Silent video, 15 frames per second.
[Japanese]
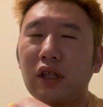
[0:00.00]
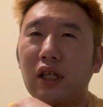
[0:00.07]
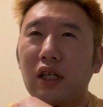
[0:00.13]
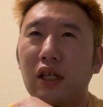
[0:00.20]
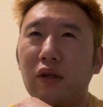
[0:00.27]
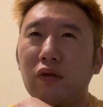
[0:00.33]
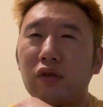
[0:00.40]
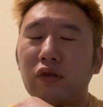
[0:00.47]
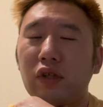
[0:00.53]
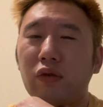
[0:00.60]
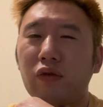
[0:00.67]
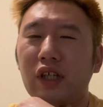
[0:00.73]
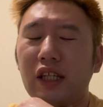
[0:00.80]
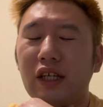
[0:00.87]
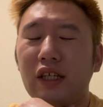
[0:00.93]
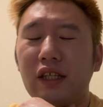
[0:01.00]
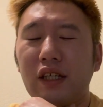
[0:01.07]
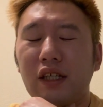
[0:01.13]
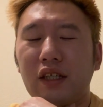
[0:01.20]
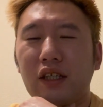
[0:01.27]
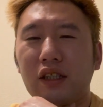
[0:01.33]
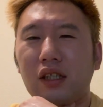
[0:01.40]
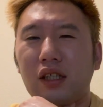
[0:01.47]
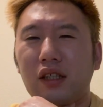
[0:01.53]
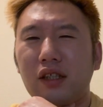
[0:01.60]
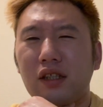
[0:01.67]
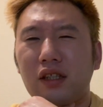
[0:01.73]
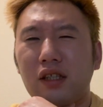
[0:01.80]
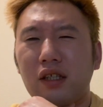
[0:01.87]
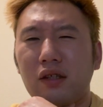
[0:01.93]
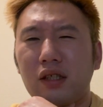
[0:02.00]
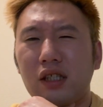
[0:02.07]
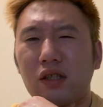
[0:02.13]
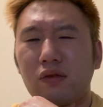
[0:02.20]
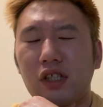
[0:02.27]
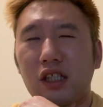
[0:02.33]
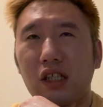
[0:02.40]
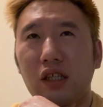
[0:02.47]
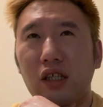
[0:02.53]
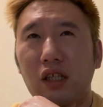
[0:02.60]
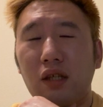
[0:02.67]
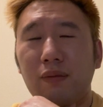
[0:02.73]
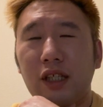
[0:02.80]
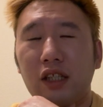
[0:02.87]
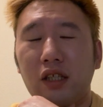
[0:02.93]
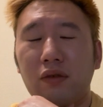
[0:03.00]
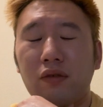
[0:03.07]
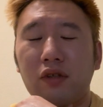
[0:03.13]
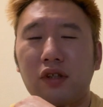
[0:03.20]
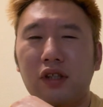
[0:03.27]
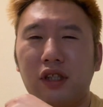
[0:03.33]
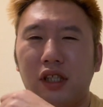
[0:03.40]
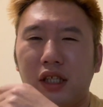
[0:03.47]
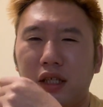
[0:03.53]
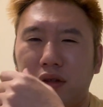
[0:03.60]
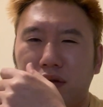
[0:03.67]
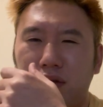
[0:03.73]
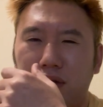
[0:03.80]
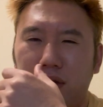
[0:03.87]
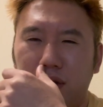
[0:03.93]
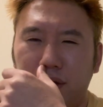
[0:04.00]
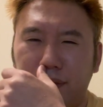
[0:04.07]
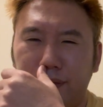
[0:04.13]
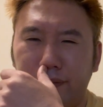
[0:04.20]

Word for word: え本当にお金がない方って正直今日本って結構